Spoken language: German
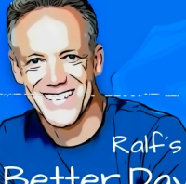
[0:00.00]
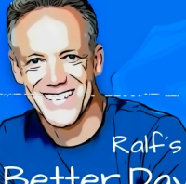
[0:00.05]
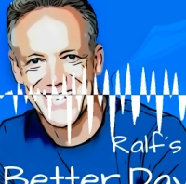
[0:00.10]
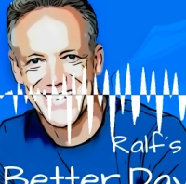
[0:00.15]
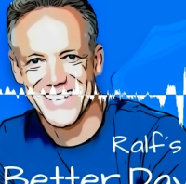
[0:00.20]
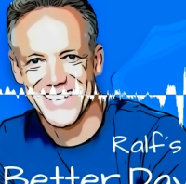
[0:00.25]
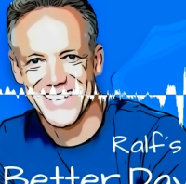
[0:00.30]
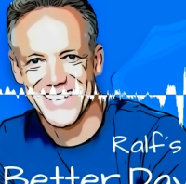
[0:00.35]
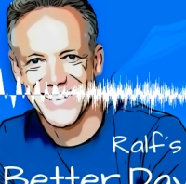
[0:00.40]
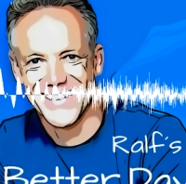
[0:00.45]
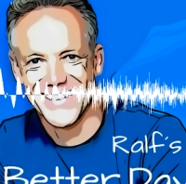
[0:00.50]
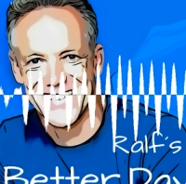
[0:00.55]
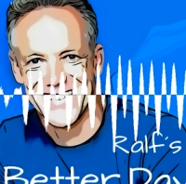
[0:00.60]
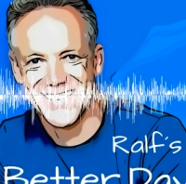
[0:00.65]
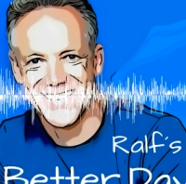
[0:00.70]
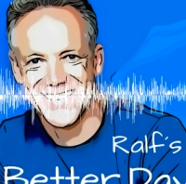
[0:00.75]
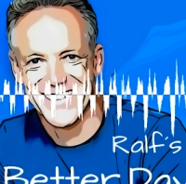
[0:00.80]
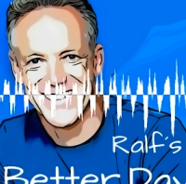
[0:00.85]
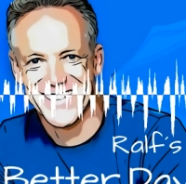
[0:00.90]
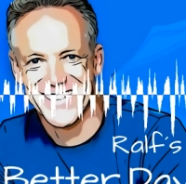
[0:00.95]
Und du kannst
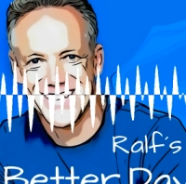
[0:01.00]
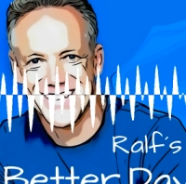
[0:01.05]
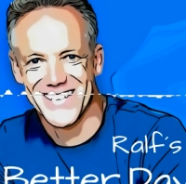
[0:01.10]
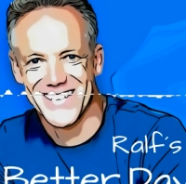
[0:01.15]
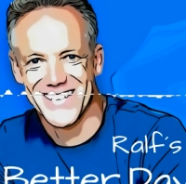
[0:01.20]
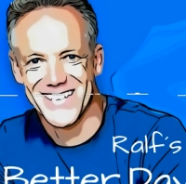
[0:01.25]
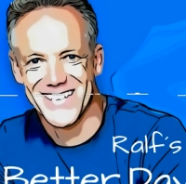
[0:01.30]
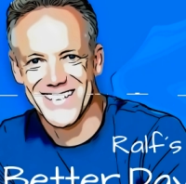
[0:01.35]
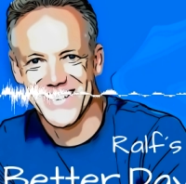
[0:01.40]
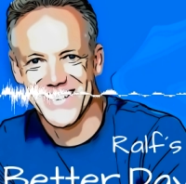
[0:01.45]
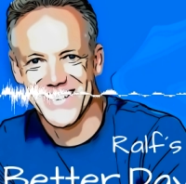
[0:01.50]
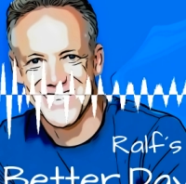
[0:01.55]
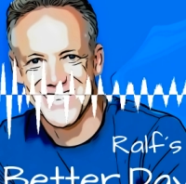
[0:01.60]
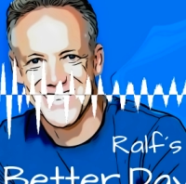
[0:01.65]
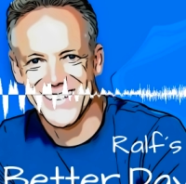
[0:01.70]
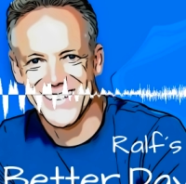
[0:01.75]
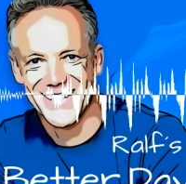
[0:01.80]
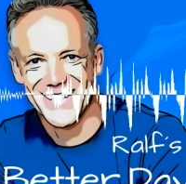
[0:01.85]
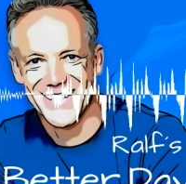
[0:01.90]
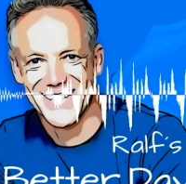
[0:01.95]
entscheiden, dass
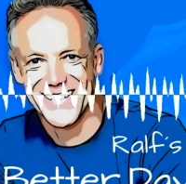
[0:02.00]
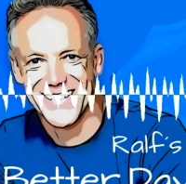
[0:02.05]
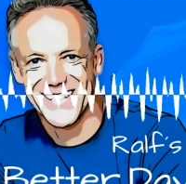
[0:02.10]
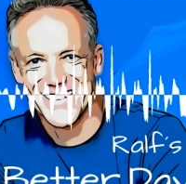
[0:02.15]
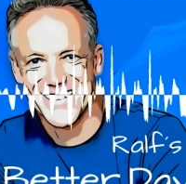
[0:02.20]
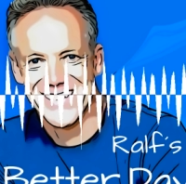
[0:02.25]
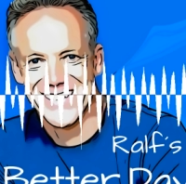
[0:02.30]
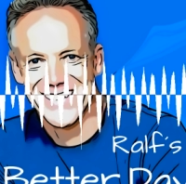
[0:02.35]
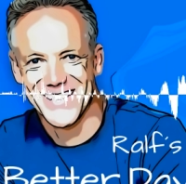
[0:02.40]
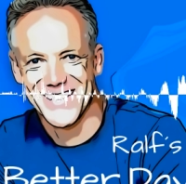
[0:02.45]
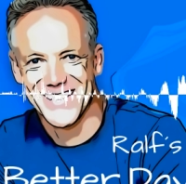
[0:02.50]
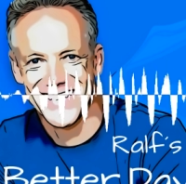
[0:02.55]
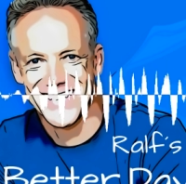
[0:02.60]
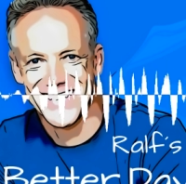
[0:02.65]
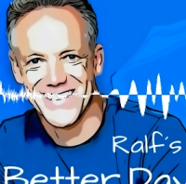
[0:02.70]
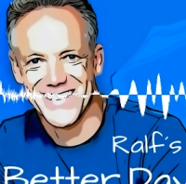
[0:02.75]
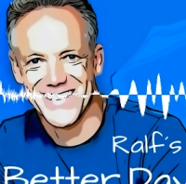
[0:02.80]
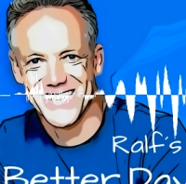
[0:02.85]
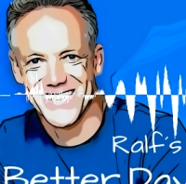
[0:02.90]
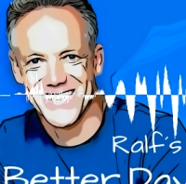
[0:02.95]
diese frei gewordenen
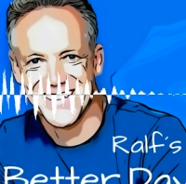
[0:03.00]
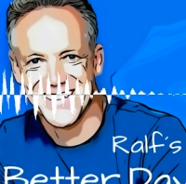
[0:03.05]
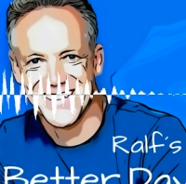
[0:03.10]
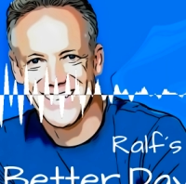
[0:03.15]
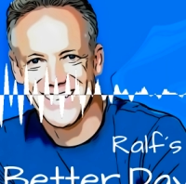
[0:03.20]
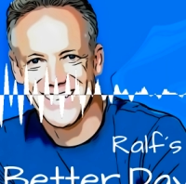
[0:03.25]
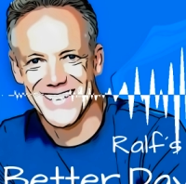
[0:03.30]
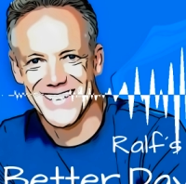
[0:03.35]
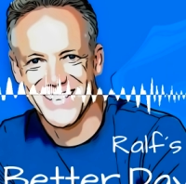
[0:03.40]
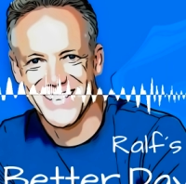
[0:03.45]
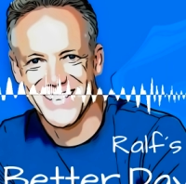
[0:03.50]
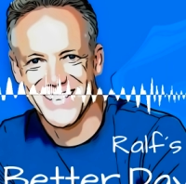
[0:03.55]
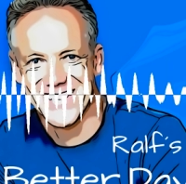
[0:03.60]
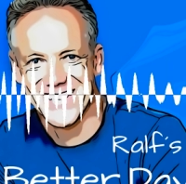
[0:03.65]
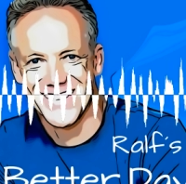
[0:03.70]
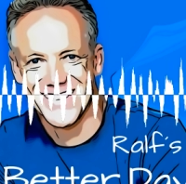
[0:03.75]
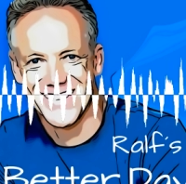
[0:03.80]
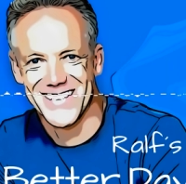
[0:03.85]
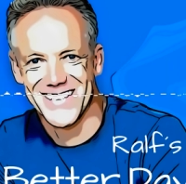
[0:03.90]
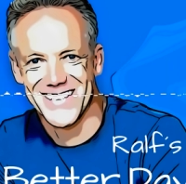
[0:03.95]
Kapazitäten gut
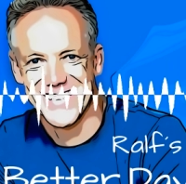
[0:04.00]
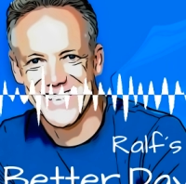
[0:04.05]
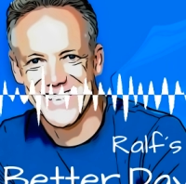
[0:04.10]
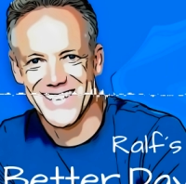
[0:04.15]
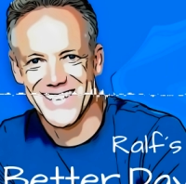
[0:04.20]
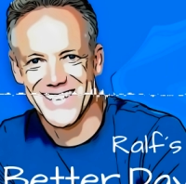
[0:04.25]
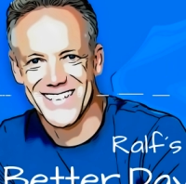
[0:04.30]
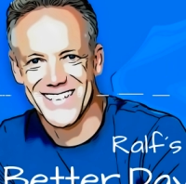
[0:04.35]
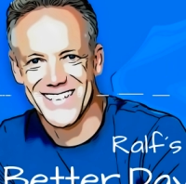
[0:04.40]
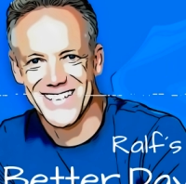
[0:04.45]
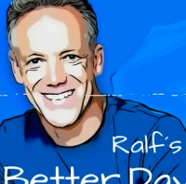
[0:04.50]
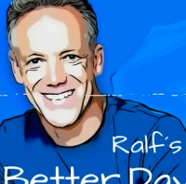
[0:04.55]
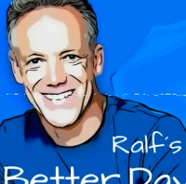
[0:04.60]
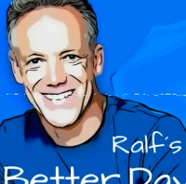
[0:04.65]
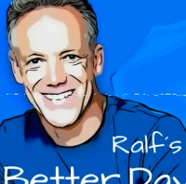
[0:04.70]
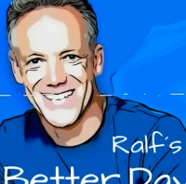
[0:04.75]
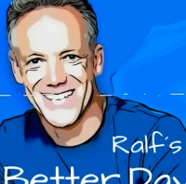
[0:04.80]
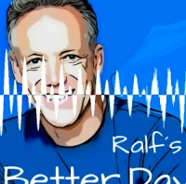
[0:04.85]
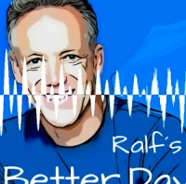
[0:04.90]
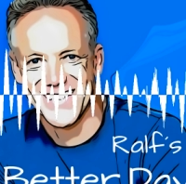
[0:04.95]
angelegt sind,
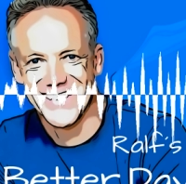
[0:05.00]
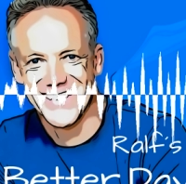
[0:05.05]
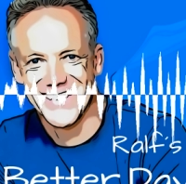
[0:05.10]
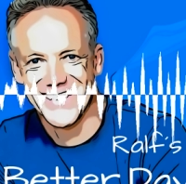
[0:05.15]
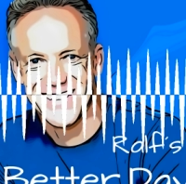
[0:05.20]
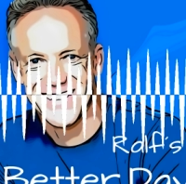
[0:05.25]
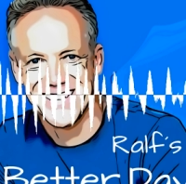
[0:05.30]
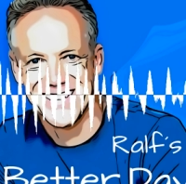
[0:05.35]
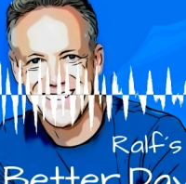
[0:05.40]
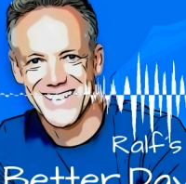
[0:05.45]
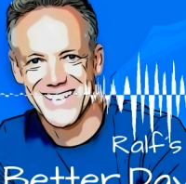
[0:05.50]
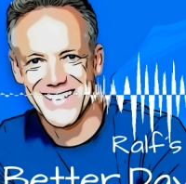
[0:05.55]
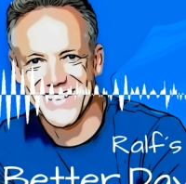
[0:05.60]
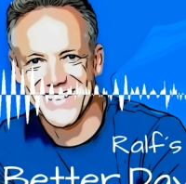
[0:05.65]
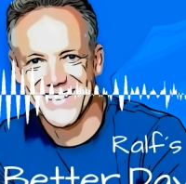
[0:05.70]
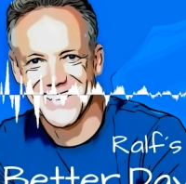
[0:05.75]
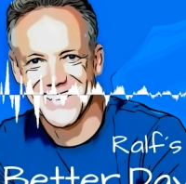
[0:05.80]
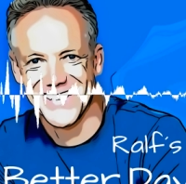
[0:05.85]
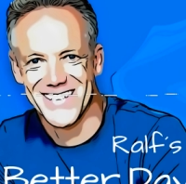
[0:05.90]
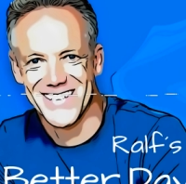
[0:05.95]
wenn du sie in
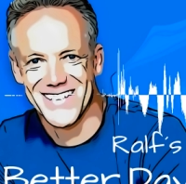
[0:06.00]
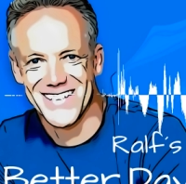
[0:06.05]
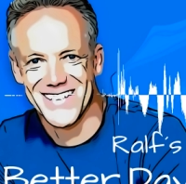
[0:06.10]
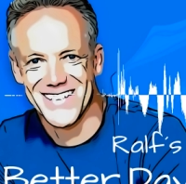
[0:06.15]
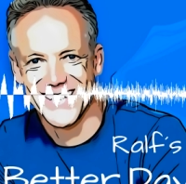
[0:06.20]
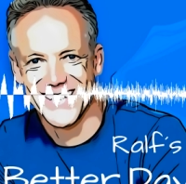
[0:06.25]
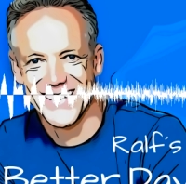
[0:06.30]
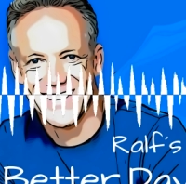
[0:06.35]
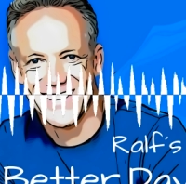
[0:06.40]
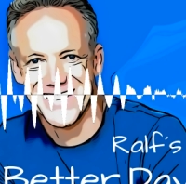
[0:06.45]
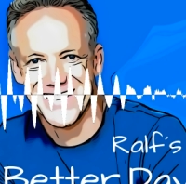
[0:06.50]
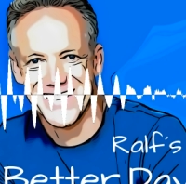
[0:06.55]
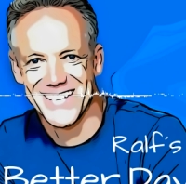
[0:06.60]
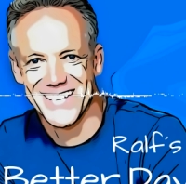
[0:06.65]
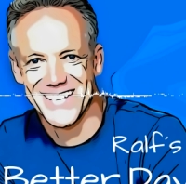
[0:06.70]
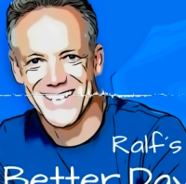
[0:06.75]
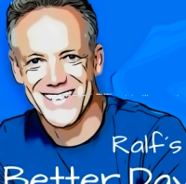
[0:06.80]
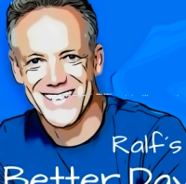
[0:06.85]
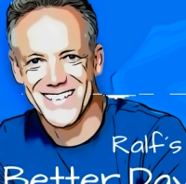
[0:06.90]
Richtung auf das lenkst,